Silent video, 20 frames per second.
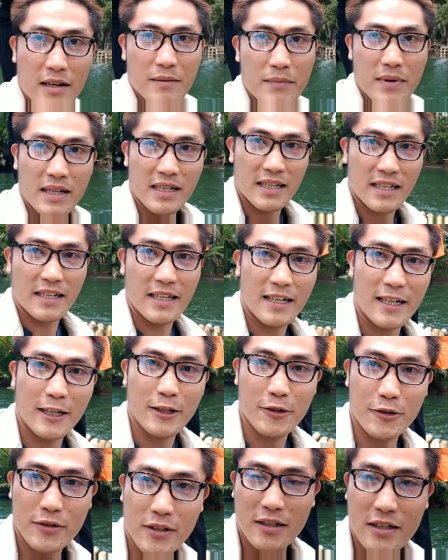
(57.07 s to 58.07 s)
na
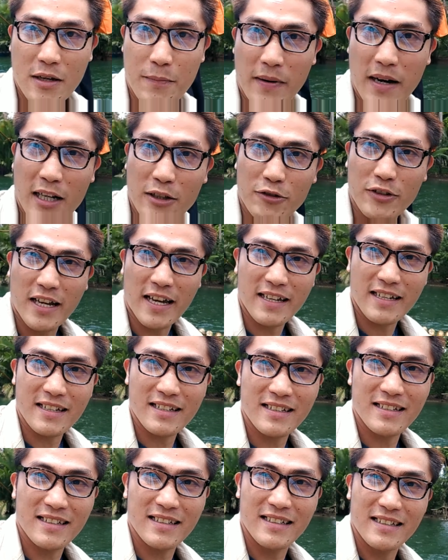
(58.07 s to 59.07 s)
manghilot. kasi pangato day
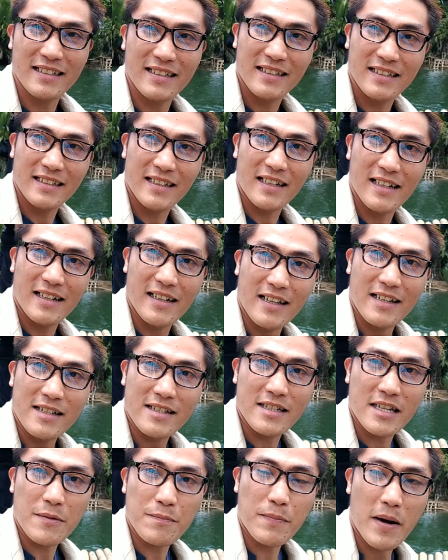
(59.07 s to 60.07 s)

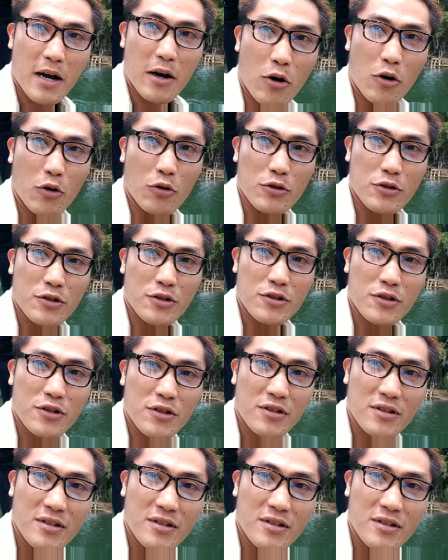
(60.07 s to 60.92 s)
si paos